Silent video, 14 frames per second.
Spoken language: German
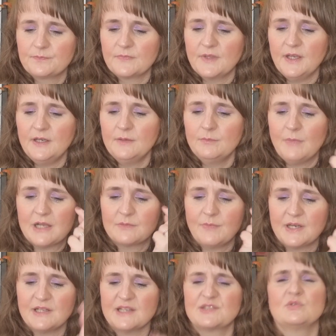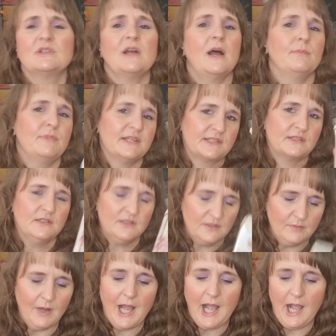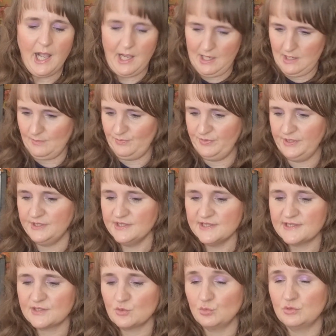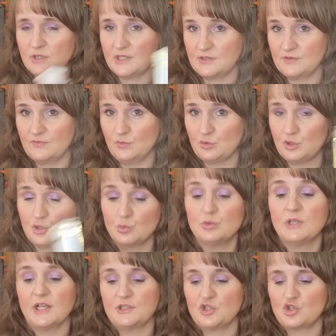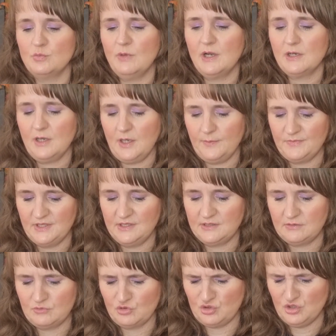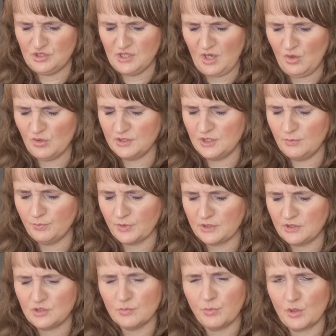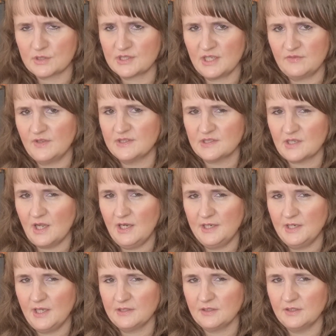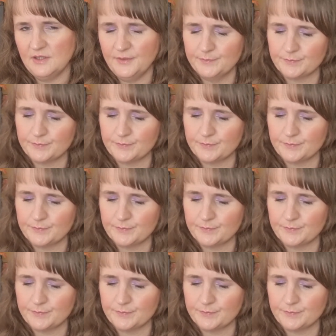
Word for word: Ne? Macht man das und am besten immer abends. Und das ist wirklich gut, hatte ich schon mal gehabt. Ich, das ist ja auch in dem Brigitte-Box-Adventskalender drin.